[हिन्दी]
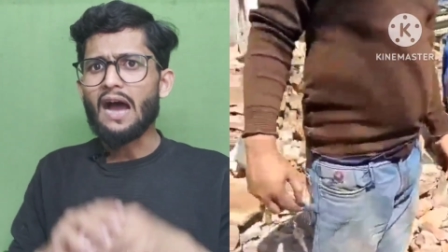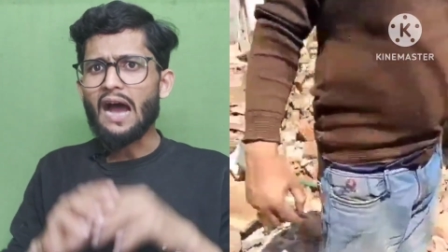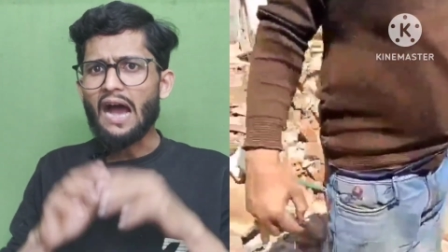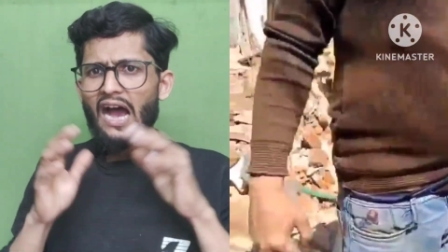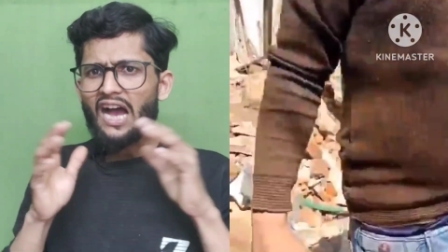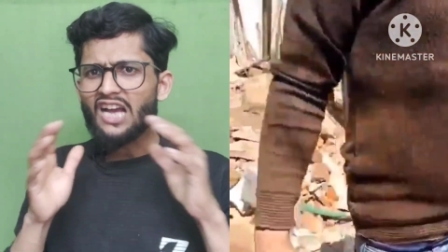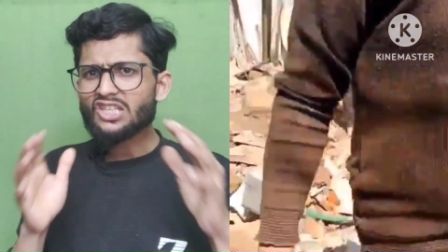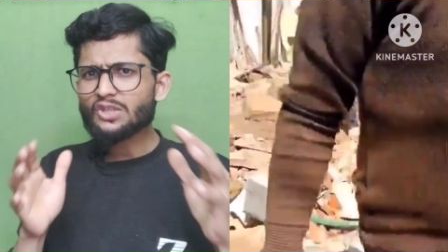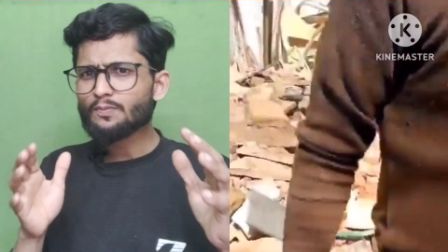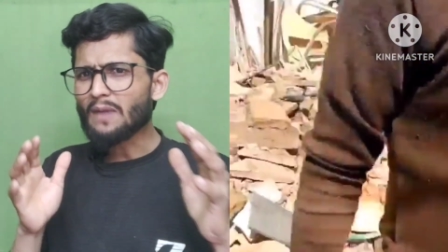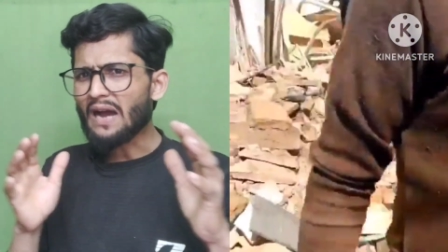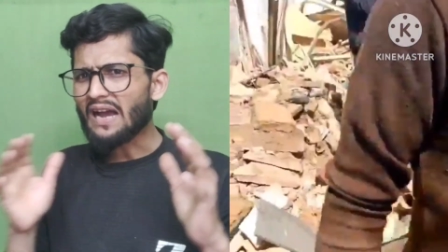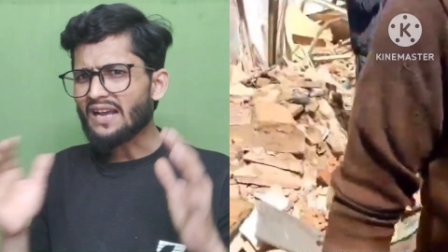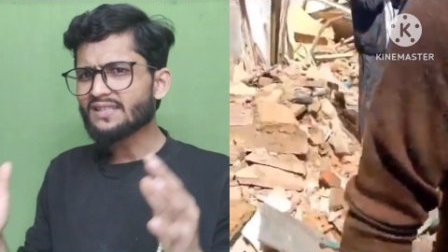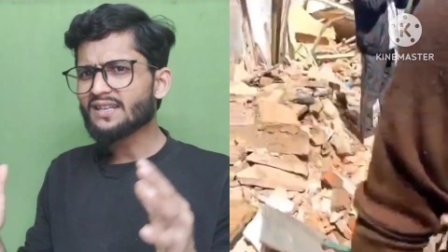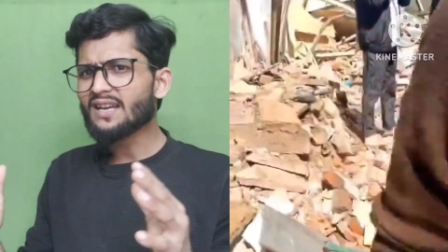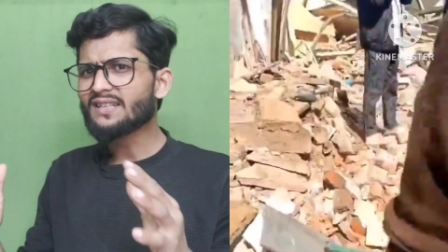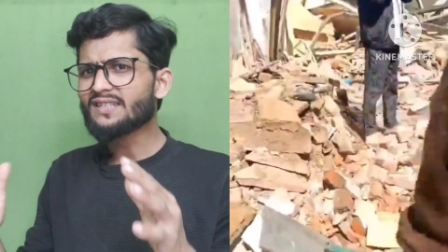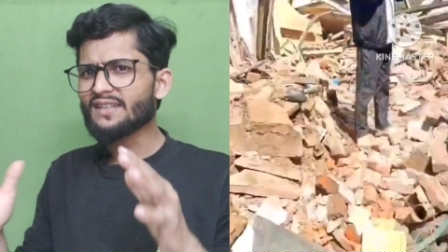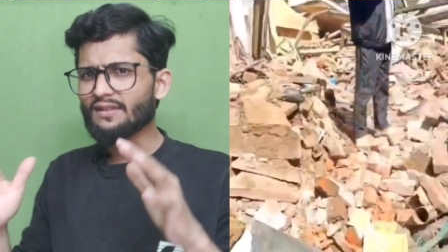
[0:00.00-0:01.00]

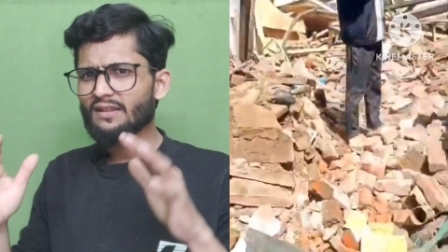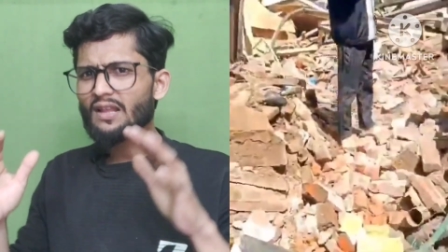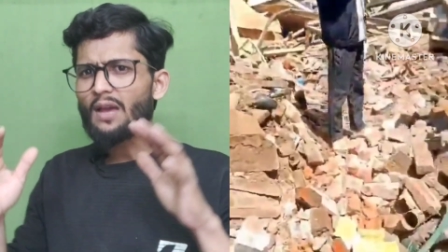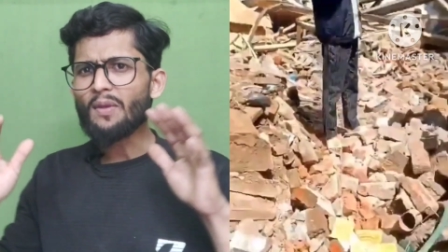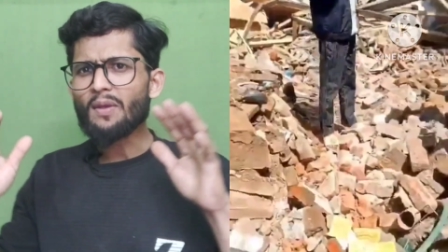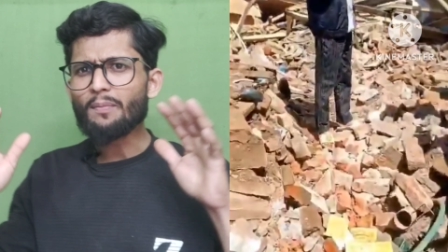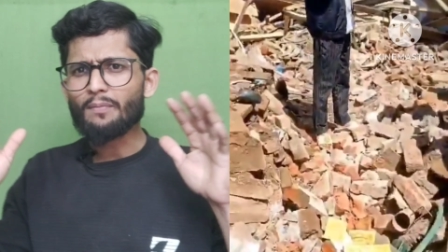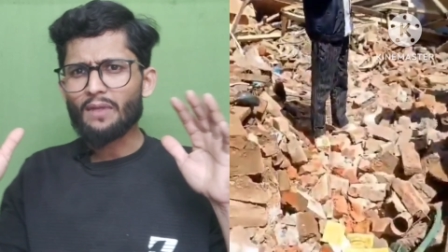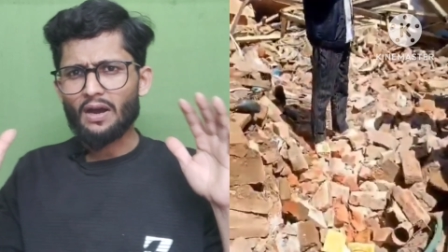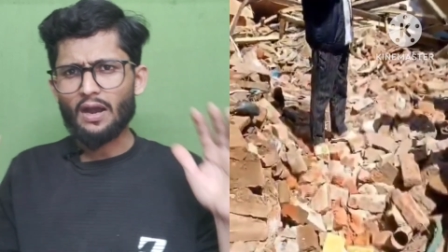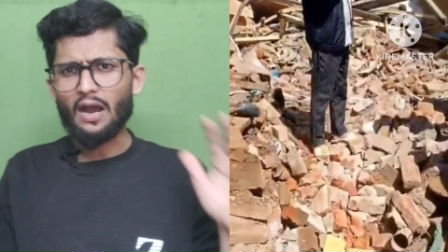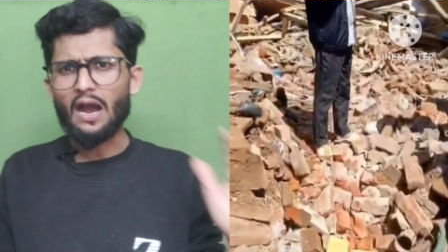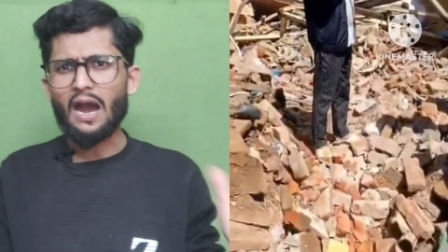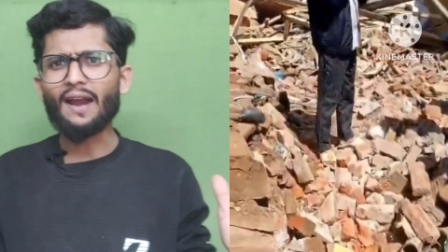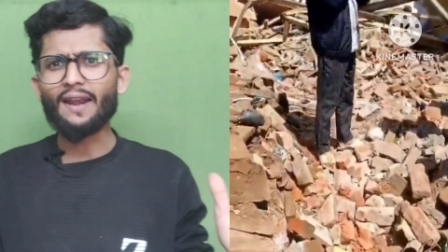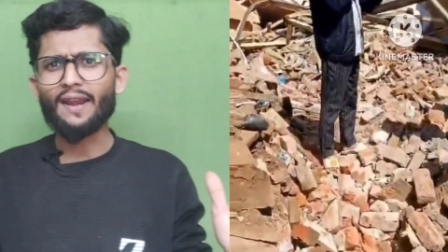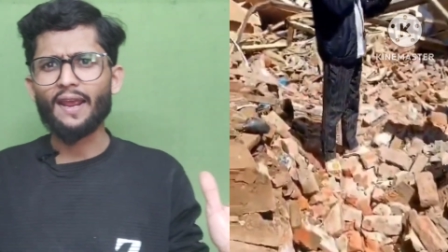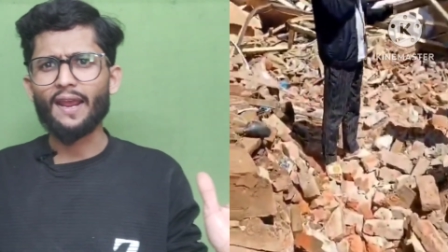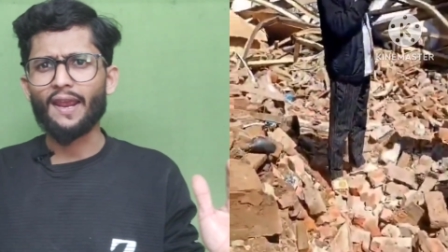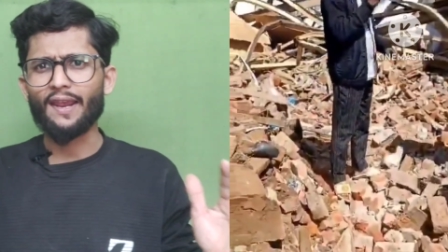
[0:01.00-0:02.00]
आसपास का जितना भी
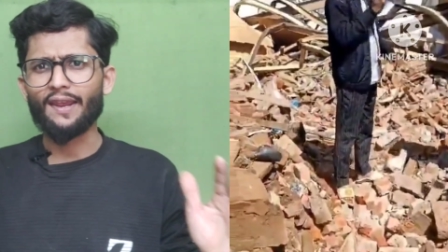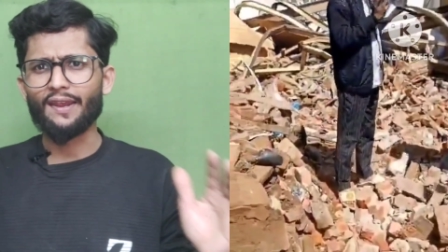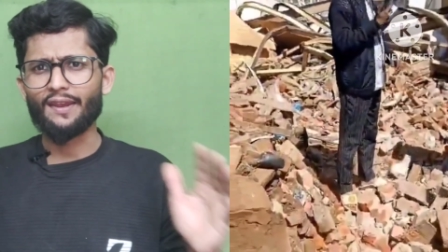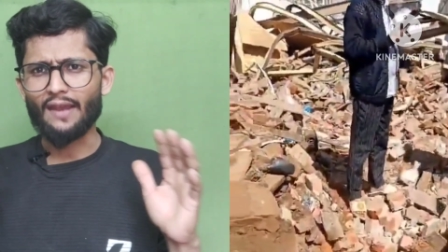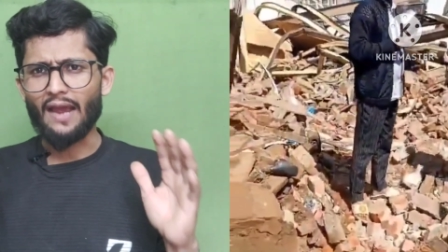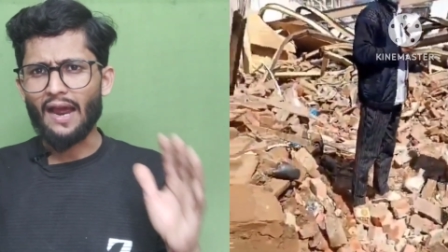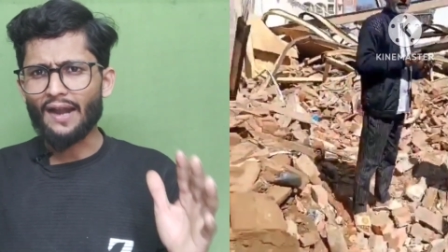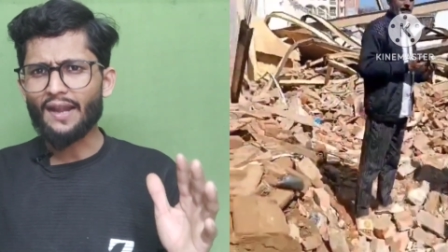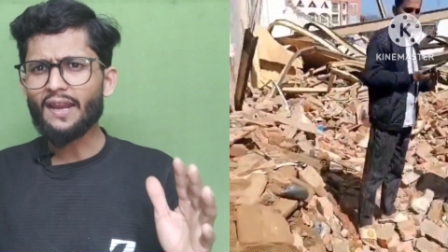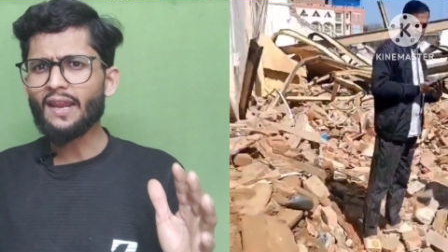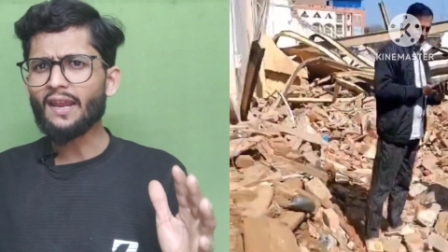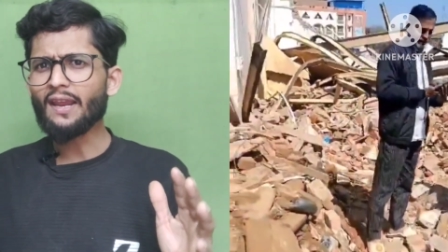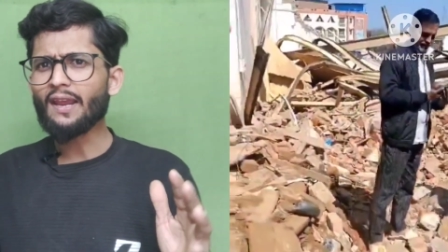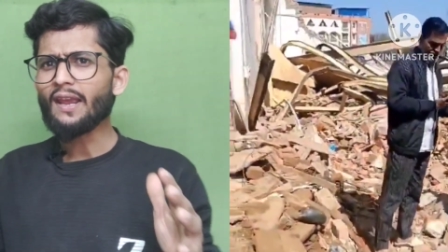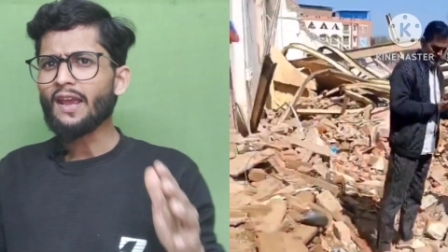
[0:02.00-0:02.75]
मकान है यानी